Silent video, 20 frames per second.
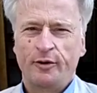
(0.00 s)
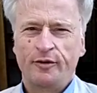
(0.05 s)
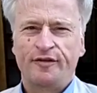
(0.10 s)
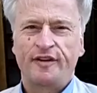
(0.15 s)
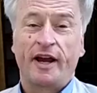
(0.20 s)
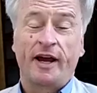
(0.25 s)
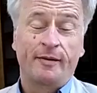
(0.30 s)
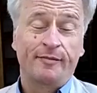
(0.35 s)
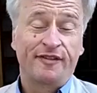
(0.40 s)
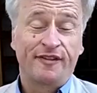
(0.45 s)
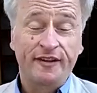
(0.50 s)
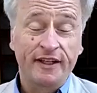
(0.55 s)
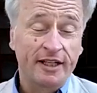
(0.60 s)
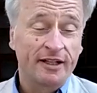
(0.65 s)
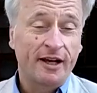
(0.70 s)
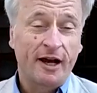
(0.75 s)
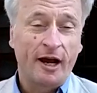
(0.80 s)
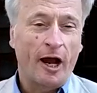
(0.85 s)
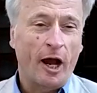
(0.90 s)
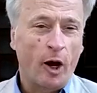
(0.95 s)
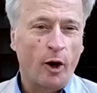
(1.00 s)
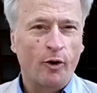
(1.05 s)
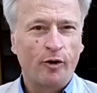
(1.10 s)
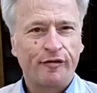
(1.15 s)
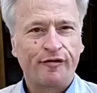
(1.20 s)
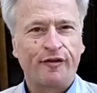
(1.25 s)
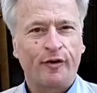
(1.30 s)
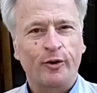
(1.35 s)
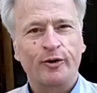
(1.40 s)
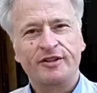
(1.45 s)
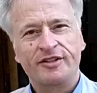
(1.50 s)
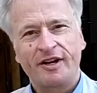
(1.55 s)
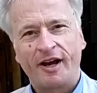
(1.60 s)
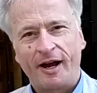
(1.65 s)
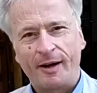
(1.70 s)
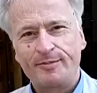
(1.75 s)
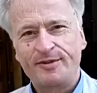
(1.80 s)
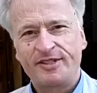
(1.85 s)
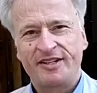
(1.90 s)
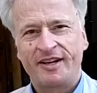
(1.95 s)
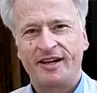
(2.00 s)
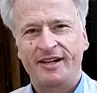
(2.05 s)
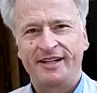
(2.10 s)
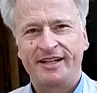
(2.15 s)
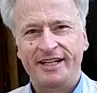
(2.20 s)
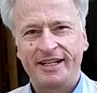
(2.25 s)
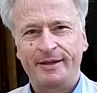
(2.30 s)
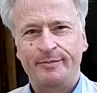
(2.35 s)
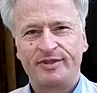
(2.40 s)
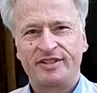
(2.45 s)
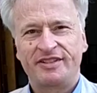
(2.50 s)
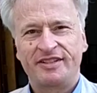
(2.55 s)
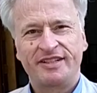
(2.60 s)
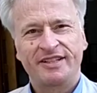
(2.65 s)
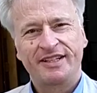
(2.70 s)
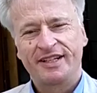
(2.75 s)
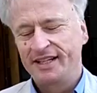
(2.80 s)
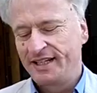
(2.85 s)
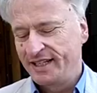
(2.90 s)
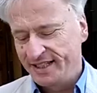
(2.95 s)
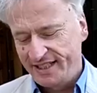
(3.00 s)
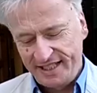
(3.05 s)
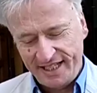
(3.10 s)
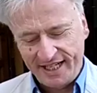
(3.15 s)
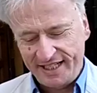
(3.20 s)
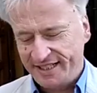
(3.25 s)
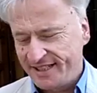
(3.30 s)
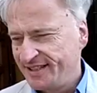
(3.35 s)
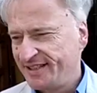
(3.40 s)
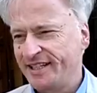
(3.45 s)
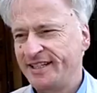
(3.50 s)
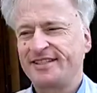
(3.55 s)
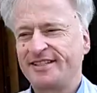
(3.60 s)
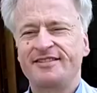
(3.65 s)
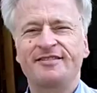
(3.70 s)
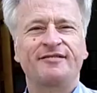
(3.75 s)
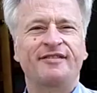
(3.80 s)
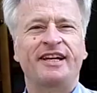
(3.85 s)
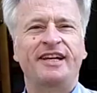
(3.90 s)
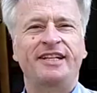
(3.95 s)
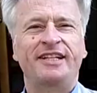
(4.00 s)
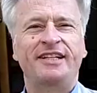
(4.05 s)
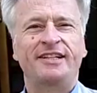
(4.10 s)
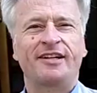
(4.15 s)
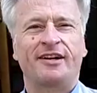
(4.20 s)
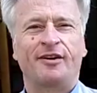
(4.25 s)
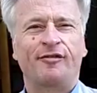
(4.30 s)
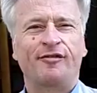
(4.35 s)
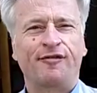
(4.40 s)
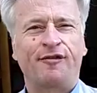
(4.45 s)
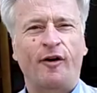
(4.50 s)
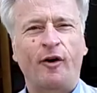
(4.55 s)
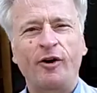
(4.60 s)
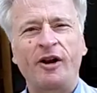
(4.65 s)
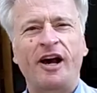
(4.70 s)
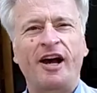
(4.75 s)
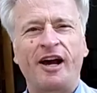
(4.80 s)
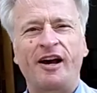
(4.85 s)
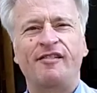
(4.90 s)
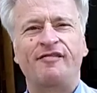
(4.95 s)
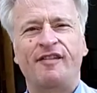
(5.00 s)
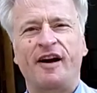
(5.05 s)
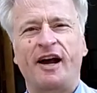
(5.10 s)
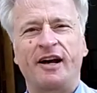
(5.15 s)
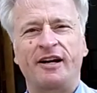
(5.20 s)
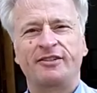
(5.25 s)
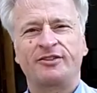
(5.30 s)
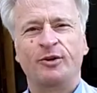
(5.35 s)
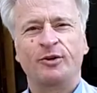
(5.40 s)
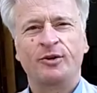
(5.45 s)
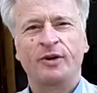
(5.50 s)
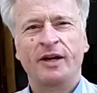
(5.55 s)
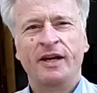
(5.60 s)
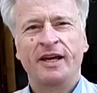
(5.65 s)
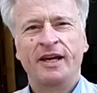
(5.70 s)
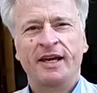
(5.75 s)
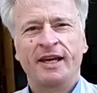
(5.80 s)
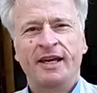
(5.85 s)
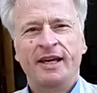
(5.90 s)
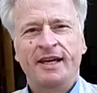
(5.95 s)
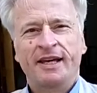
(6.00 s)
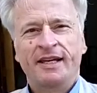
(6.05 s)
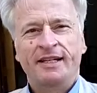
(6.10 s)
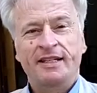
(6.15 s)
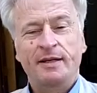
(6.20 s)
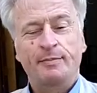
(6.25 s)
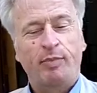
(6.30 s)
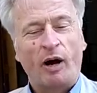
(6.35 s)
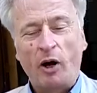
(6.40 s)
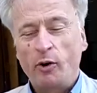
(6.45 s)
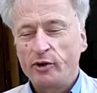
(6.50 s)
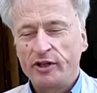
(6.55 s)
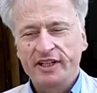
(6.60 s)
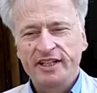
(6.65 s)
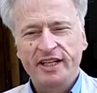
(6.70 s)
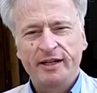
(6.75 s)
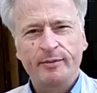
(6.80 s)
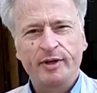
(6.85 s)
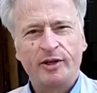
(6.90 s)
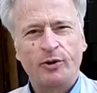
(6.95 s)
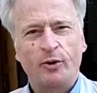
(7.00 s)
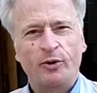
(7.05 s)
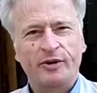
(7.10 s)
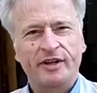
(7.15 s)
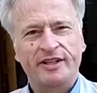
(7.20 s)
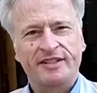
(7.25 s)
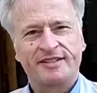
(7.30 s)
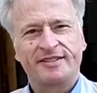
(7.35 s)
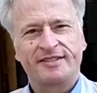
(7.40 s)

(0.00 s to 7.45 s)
Und wir haben viele Auf und Abs erlebt. Jetzt sitzen wir hier voller Erwartung. Die Baugenehmigung